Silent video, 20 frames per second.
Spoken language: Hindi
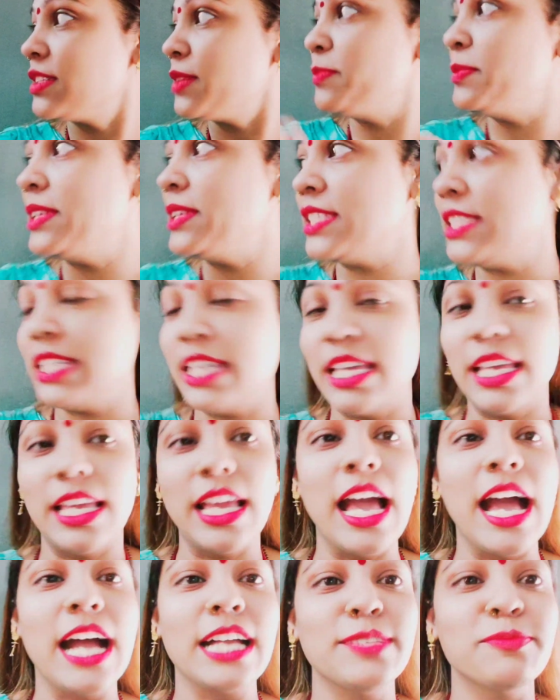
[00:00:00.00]
सा बिजी हैं
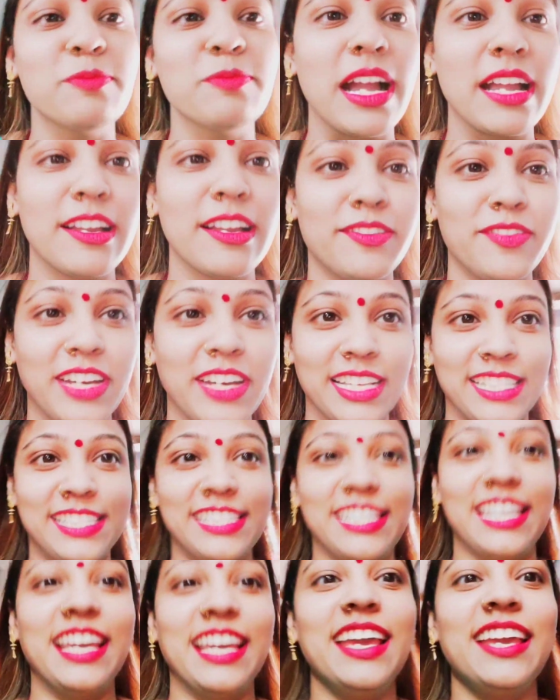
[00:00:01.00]
आज माँ का
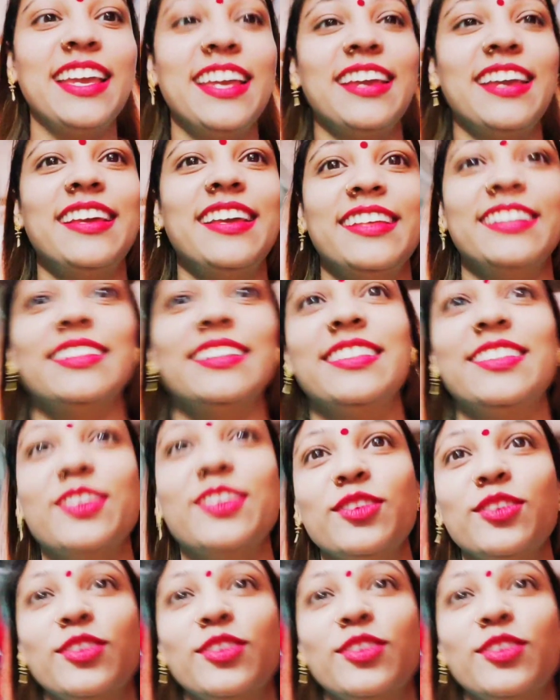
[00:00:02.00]
फास्ट है तो